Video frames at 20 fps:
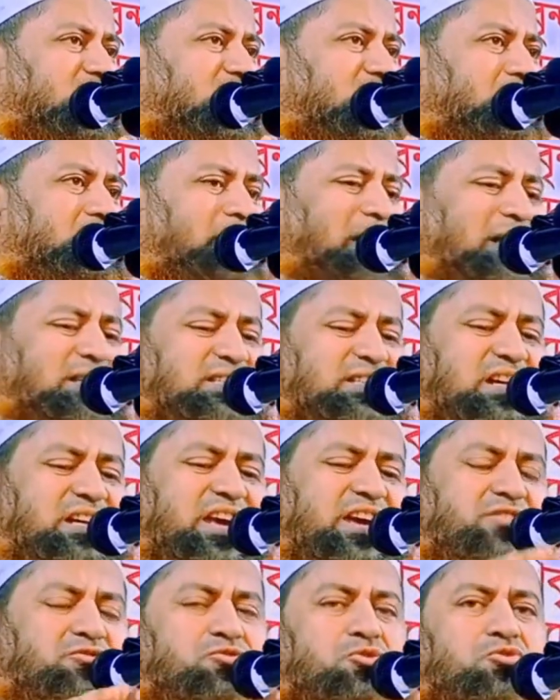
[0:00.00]
বাচ্চাটা
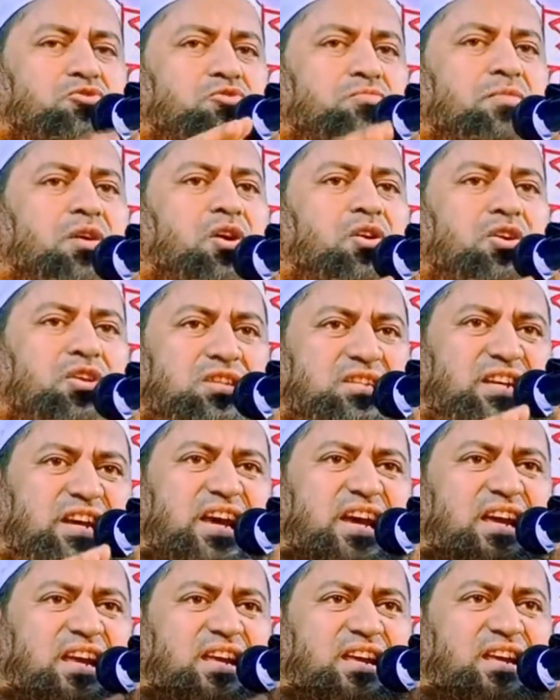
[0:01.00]
একটু একটু বড় হচ্ছে
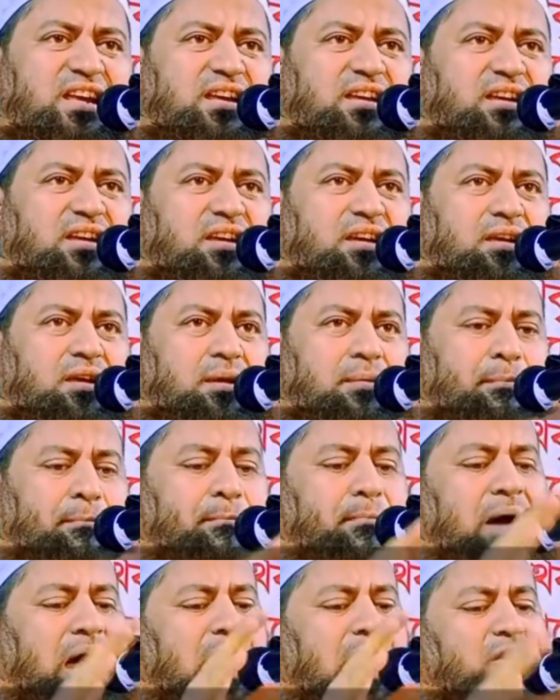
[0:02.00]

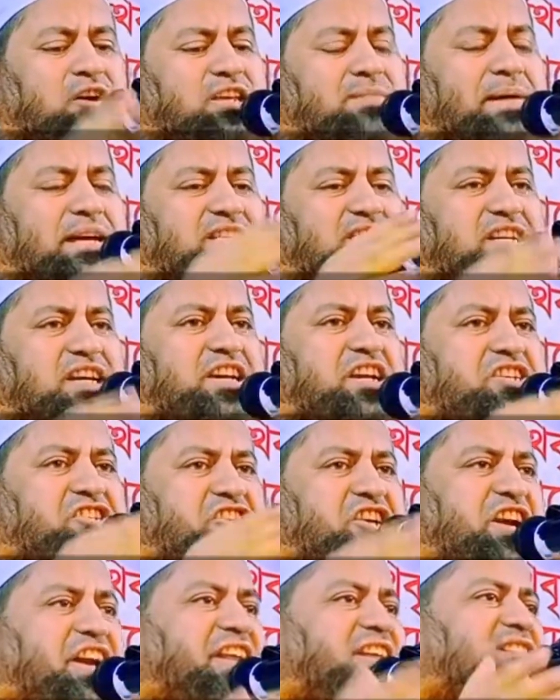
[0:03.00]
মা ওই বাচ্চাকে
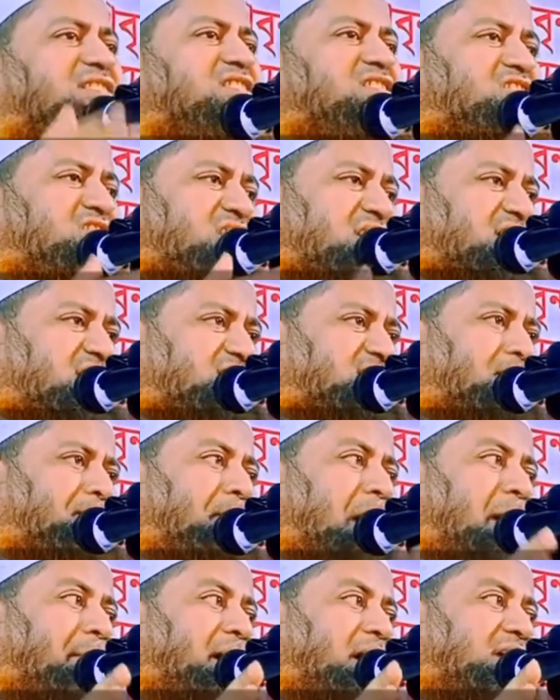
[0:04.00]
ট্রেনিং দিচ্ছে যে
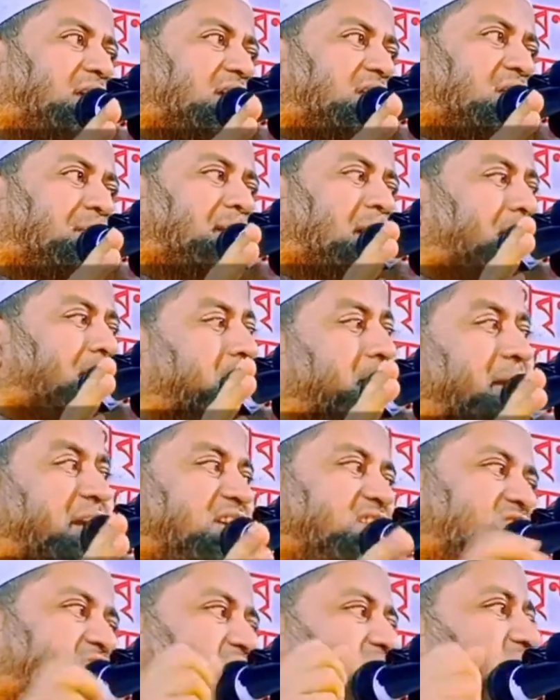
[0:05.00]
বাবাকে কিভাবে
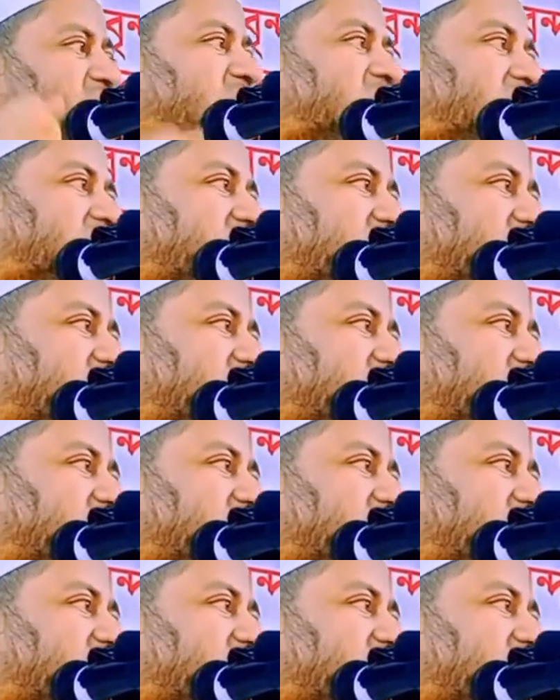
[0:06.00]
ম্যানেজ করতে হবে